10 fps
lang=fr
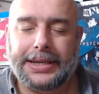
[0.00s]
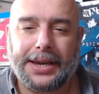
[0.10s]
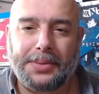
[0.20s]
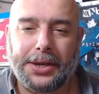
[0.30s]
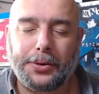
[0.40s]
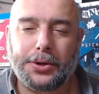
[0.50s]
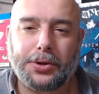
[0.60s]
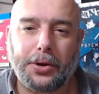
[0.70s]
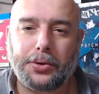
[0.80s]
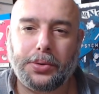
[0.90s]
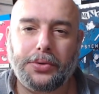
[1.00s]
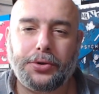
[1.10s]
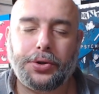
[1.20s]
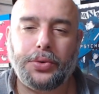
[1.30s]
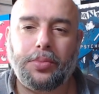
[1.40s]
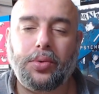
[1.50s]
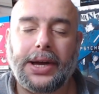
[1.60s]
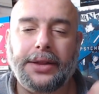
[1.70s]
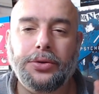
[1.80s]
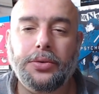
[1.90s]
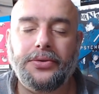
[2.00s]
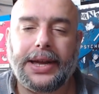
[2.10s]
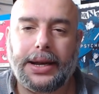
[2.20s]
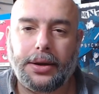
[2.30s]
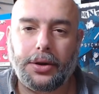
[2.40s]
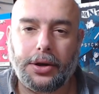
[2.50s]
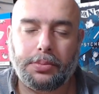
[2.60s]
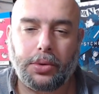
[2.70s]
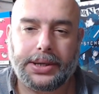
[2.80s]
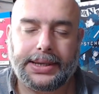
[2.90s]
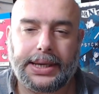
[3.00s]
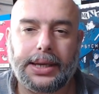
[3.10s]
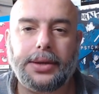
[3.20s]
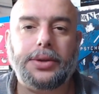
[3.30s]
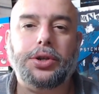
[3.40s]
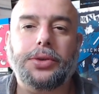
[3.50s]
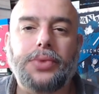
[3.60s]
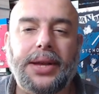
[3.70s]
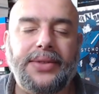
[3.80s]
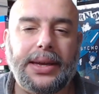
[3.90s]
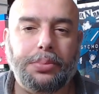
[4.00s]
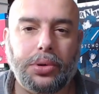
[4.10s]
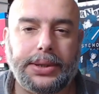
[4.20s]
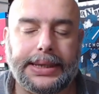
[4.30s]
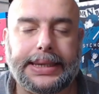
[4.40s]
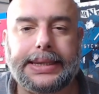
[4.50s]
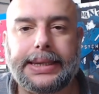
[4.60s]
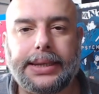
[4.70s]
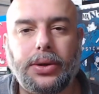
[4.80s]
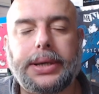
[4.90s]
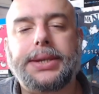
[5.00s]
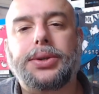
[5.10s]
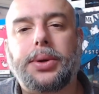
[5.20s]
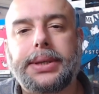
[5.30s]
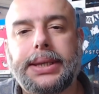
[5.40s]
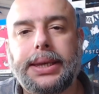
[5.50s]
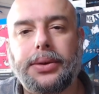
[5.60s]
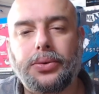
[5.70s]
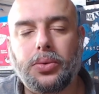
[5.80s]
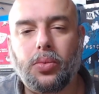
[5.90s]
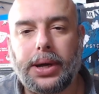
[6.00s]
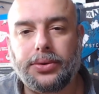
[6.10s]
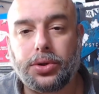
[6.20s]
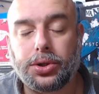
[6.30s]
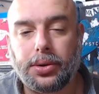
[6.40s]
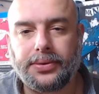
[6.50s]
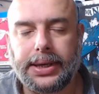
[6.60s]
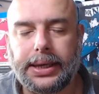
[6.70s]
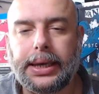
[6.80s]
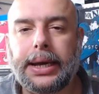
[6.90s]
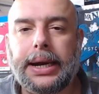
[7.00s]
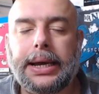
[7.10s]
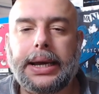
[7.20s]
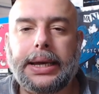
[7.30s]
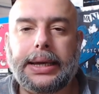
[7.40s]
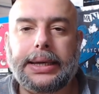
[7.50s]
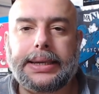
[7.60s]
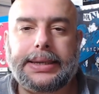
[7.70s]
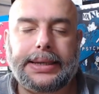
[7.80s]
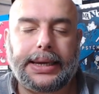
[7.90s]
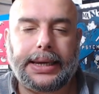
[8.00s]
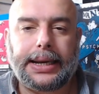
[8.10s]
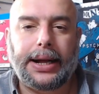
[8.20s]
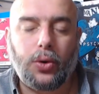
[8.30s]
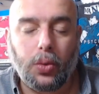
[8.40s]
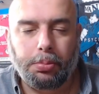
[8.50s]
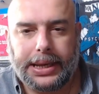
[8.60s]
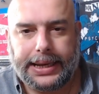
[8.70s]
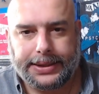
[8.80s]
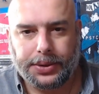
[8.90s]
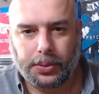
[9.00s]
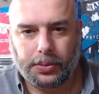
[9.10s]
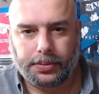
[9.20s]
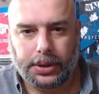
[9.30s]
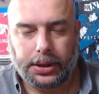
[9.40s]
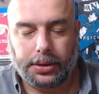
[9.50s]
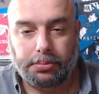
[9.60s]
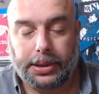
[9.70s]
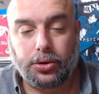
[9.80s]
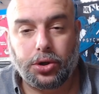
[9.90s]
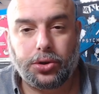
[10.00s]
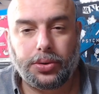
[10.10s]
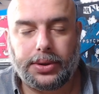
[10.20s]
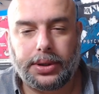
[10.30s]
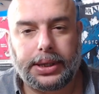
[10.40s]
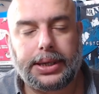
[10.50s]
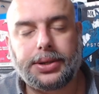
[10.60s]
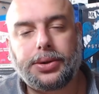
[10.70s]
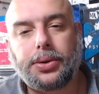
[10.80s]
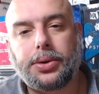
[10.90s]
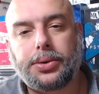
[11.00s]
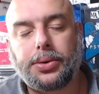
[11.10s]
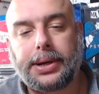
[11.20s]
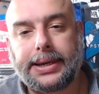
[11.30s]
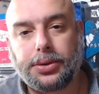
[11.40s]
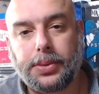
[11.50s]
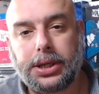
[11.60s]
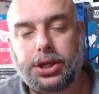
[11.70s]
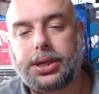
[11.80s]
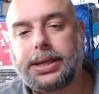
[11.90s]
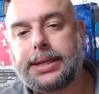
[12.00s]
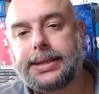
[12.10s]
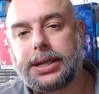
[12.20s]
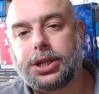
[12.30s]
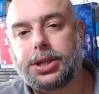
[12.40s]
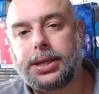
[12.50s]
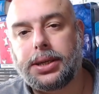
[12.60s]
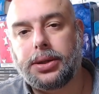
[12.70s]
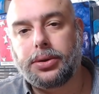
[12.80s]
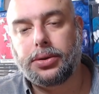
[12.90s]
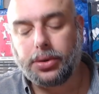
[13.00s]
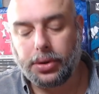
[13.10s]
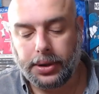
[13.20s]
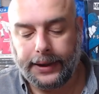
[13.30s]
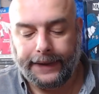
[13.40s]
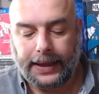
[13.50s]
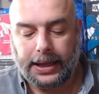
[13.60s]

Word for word: les amis, on se retrouve aujourd'hui pour un nouvel unboxing. Je vous l'avais un peu teasé dans les sorties du mois de janvier. C'est la compilation de shoot qui sort sur la Switch. Il s'agit de